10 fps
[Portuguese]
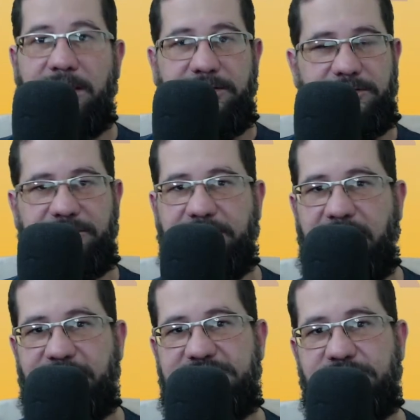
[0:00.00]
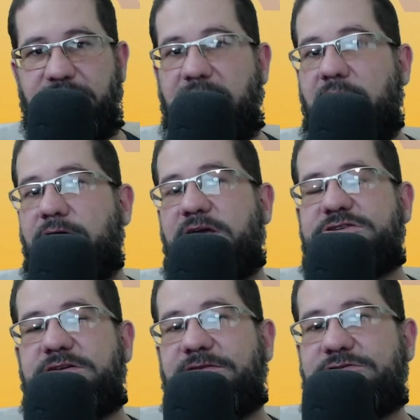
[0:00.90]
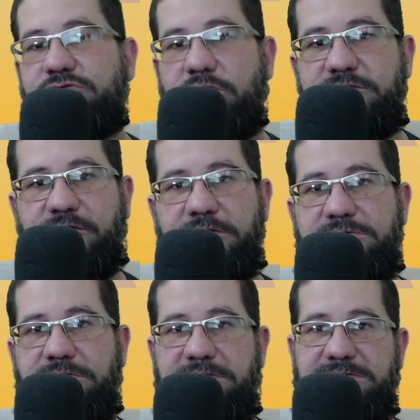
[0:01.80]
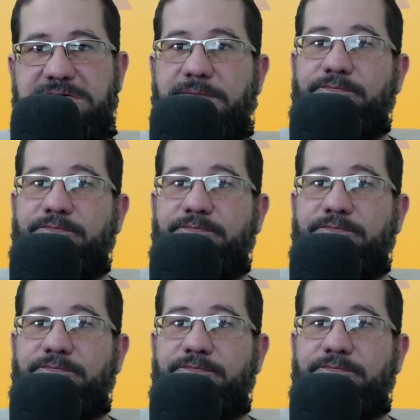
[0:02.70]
inscreva-se no canal e ative as notificações.